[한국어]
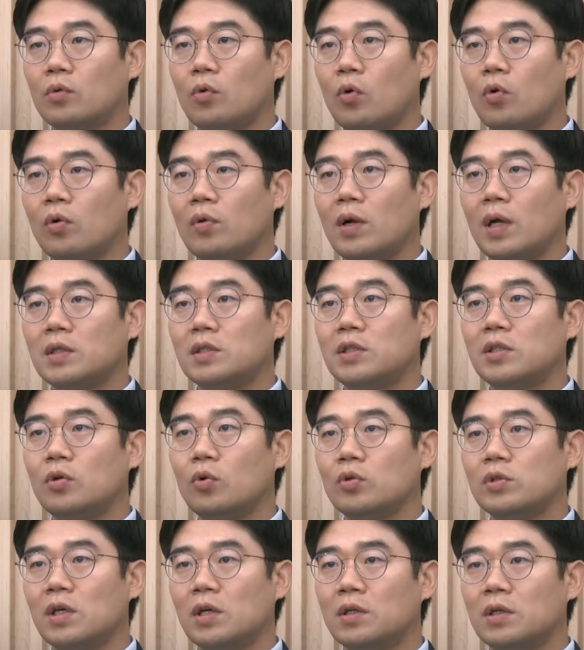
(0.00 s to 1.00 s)
코로나
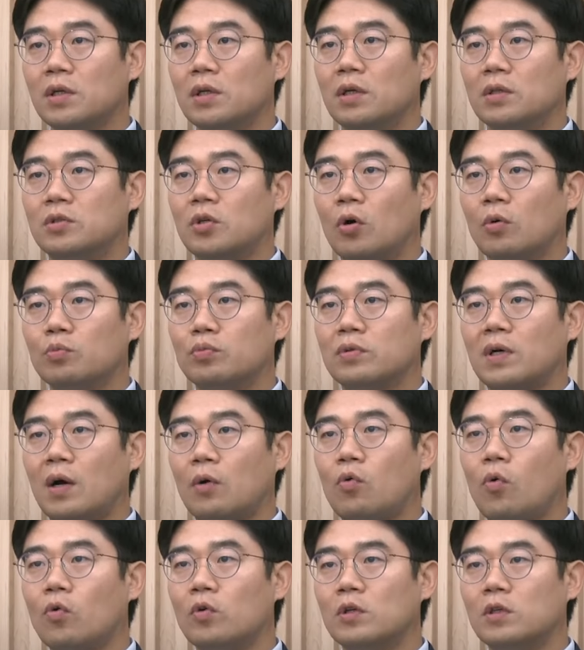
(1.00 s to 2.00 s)
치료제를
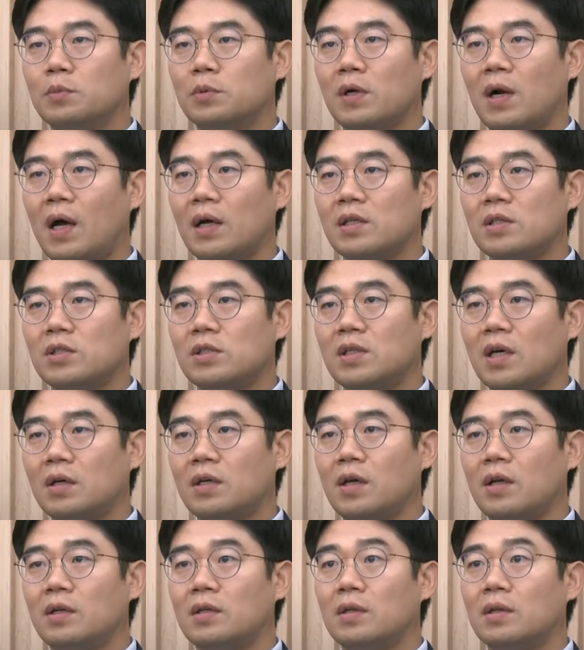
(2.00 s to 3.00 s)
정부가 공급을 하기
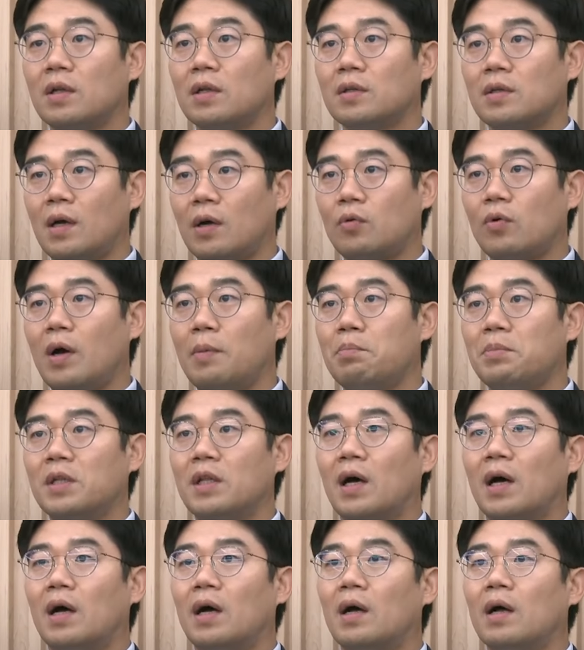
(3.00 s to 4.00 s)
시작했다고
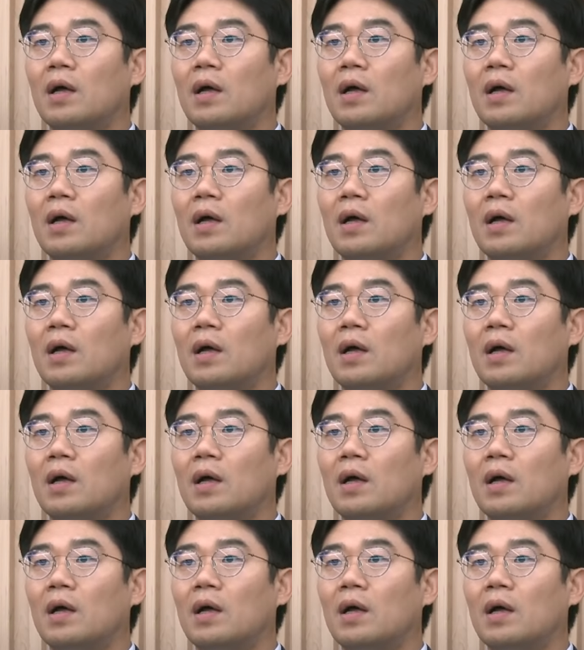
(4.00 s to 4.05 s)
합니다.